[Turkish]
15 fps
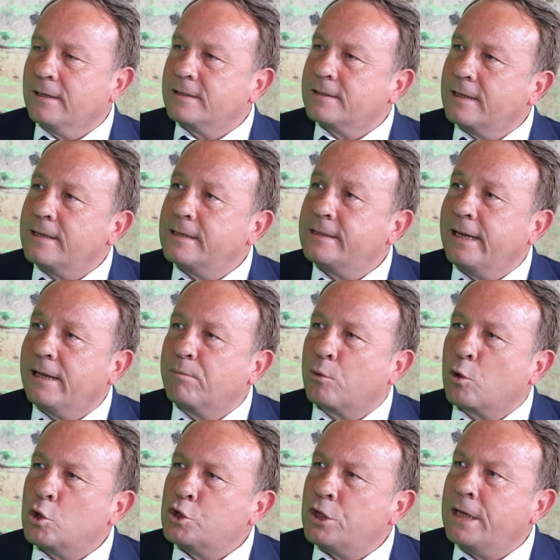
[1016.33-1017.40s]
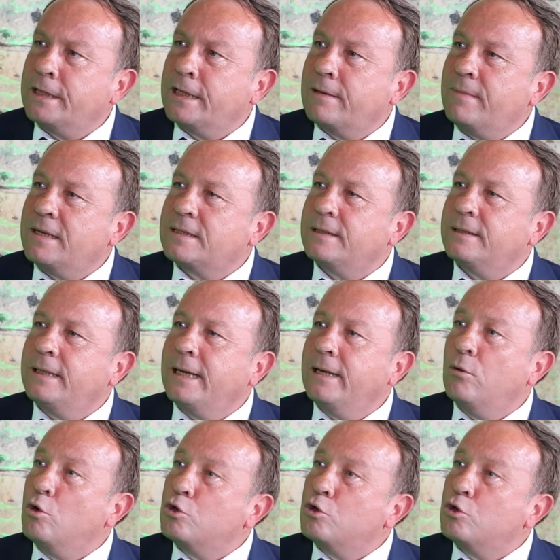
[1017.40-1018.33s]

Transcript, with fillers: hastanesinin ilk projelendirmesinde